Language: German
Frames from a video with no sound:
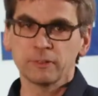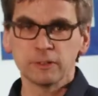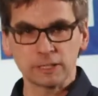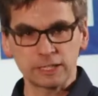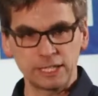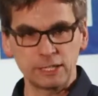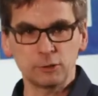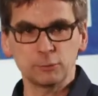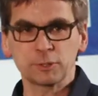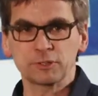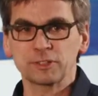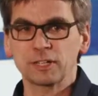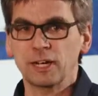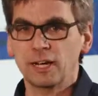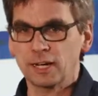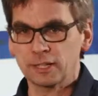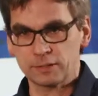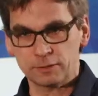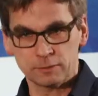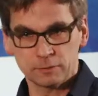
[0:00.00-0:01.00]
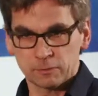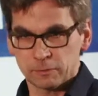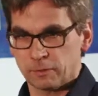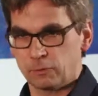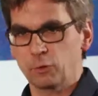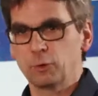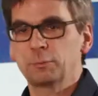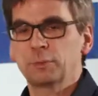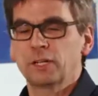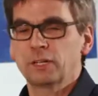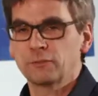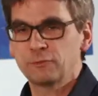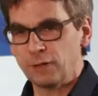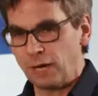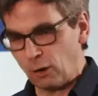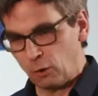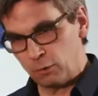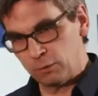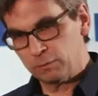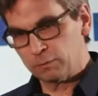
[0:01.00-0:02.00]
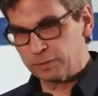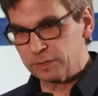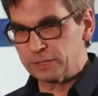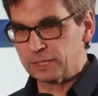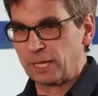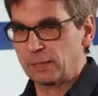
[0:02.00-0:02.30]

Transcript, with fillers: gehen übers Rad, ÖPNV, die,